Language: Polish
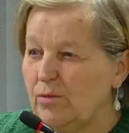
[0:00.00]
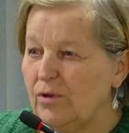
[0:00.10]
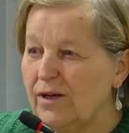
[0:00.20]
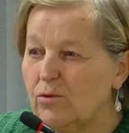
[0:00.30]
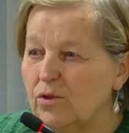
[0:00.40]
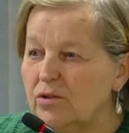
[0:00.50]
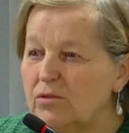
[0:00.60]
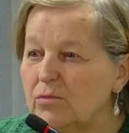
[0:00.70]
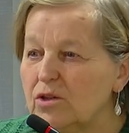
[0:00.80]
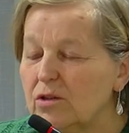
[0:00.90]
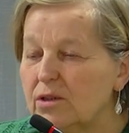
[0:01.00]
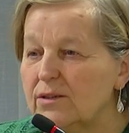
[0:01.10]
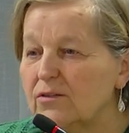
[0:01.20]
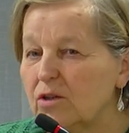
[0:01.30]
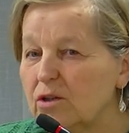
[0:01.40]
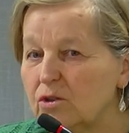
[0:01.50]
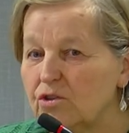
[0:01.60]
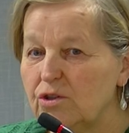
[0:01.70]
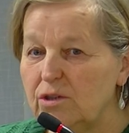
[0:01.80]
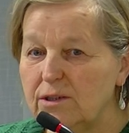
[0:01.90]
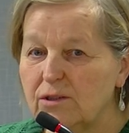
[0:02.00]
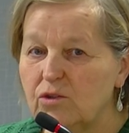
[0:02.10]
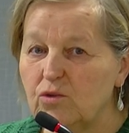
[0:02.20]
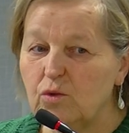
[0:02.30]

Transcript: bolało, bo to jest około 30